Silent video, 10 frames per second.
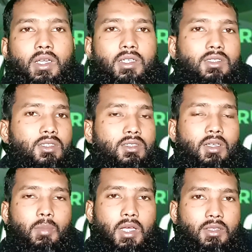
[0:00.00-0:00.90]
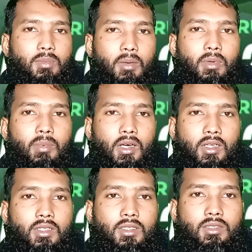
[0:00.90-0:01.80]
নেক্সট যে ম্যাচ পাবে
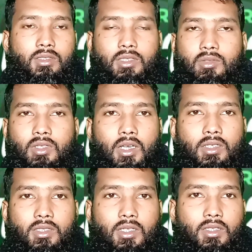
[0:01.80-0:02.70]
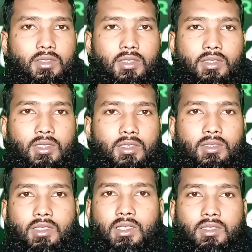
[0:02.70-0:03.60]
বাংলাদেশ নিউজিল্যান্ডের সাথে যে সিরিজ
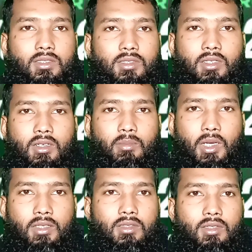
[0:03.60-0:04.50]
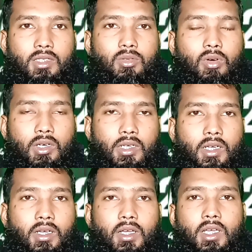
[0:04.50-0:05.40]
নেক্সট ম্যাচ দ্বিতীয়
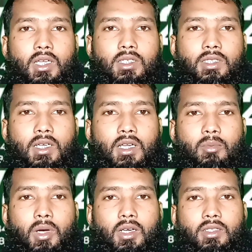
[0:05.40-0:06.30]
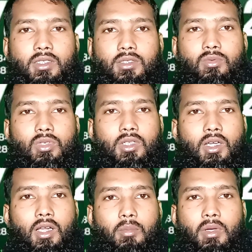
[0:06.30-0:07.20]
ওয়ানডে সেখানে বাংলাদেশ ঘুরে
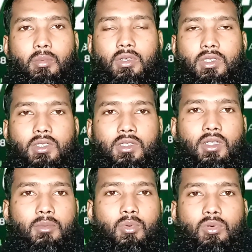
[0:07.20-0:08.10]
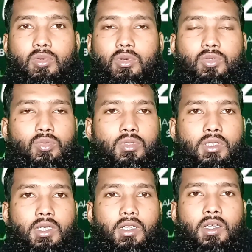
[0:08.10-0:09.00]
দাঁড়াবে এবং নিজেদের ভুলগুলো
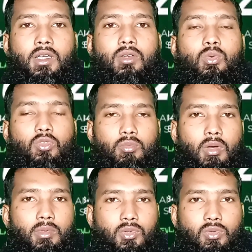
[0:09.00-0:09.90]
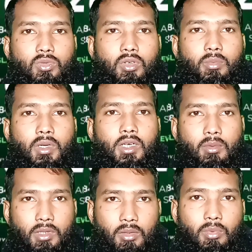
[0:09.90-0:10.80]
শুধরে নতুনভাবে শুরু করবে এটা
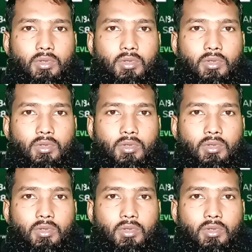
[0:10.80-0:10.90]
আমাদের